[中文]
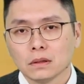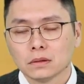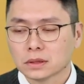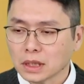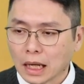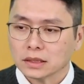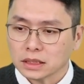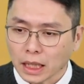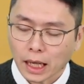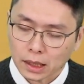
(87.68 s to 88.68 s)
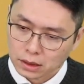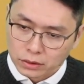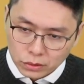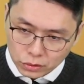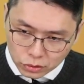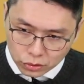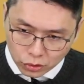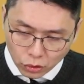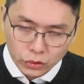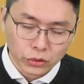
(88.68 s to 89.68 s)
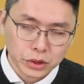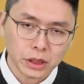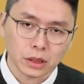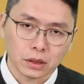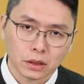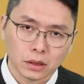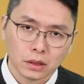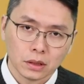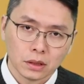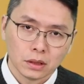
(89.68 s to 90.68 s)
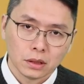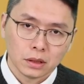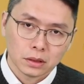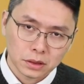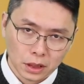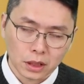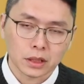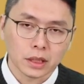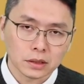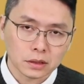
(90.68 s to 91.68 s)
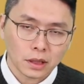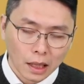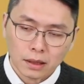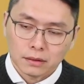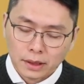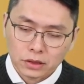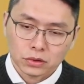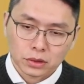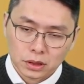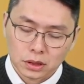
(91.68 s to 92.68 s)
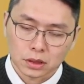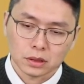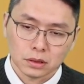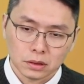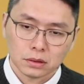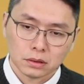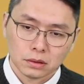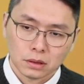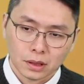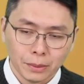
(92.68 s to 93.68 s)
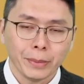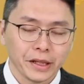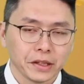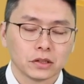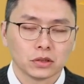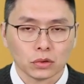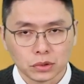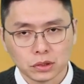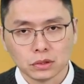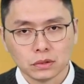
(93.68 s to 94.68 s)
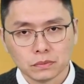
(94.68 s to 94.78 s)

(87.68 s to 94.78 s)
上下都有限。简而言之，它仍然就是一个横盘的一个走势。